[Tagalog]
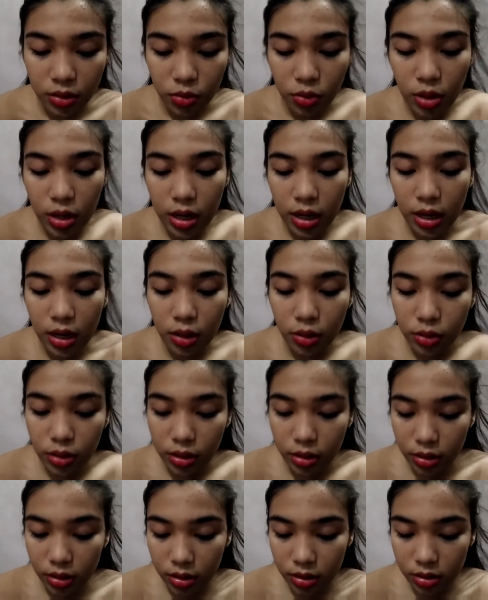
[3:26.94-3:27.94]
Wala ako
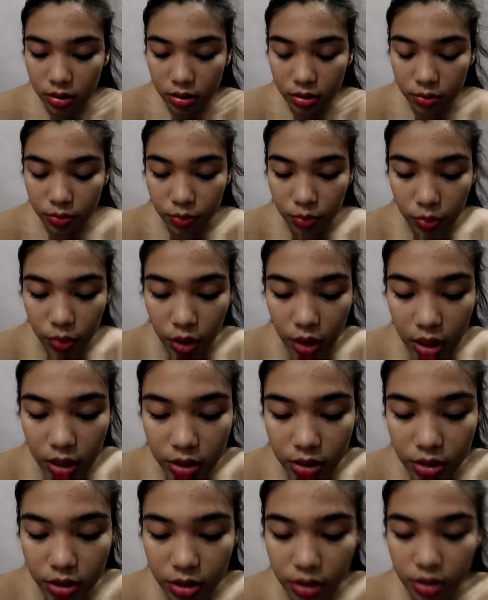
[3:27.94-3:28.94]
ng
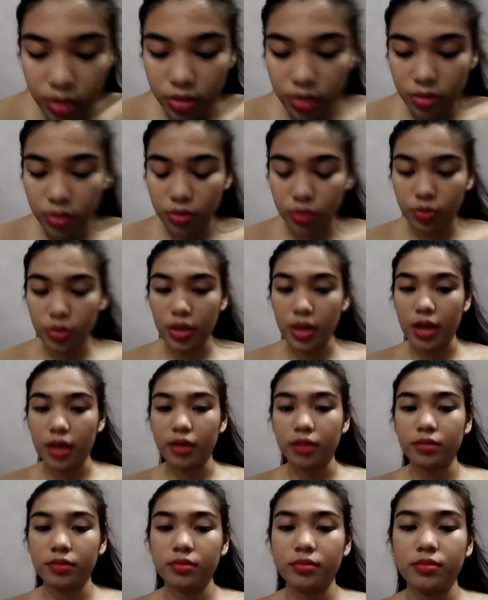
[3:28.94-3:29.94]
brush. So,
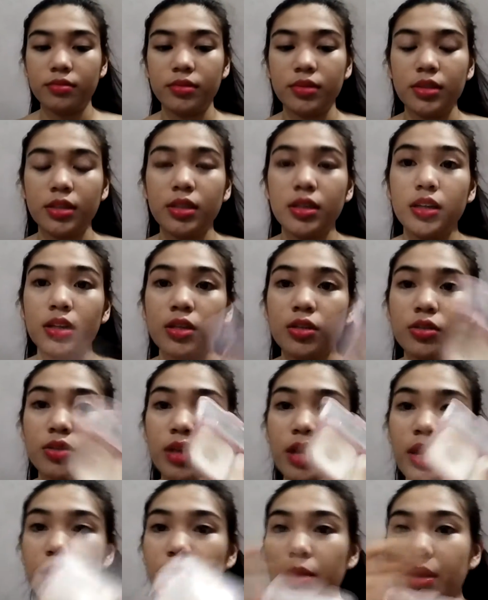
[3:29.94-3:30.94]
ayan. So,
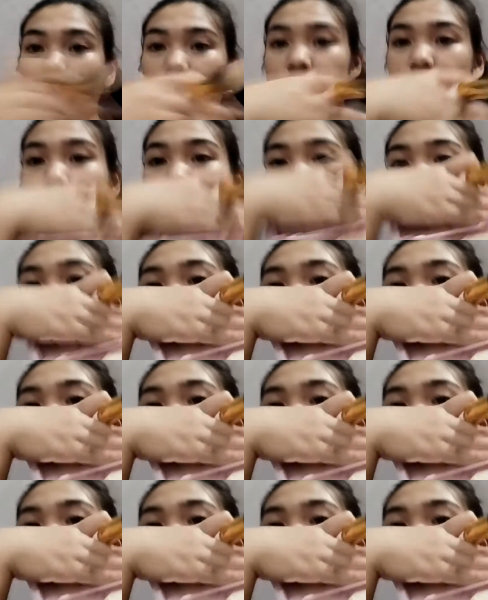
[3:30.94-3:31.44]
yan, medyo